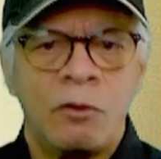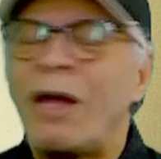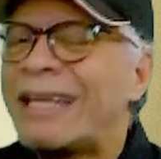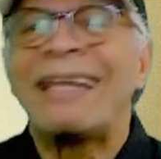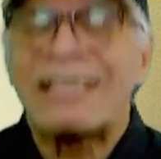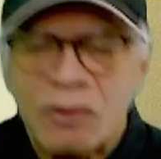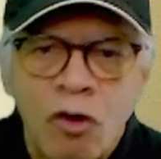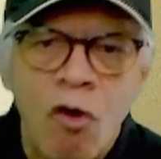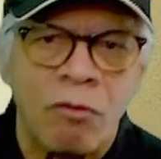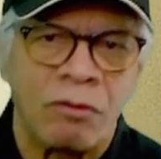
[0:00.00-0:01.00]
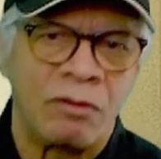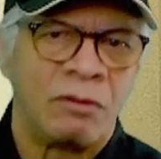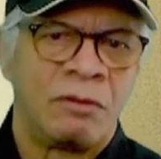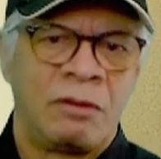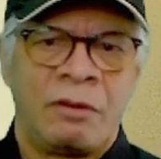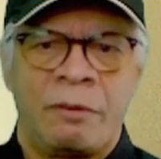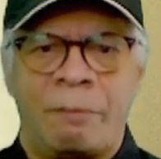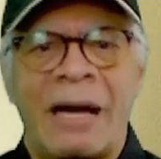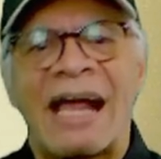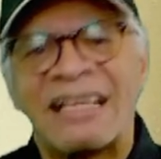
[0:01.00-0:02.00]
No hay razón
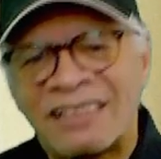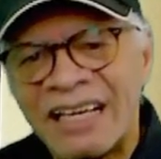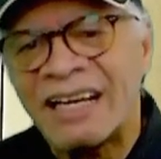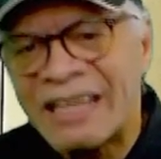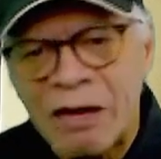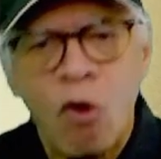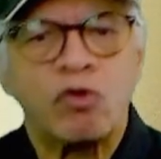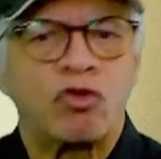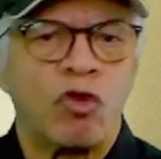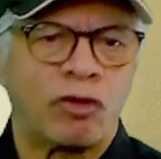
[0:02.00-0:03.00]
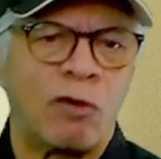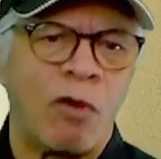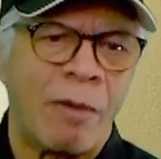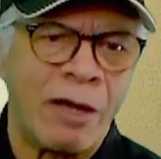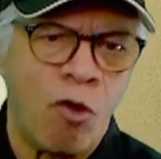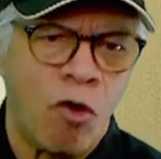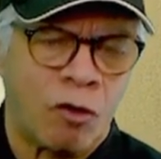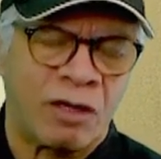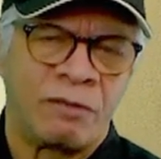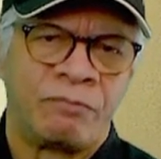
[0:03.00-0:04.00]
para hacer negocios en Nueva
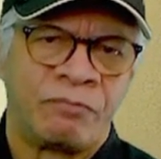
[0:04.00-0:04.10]
York.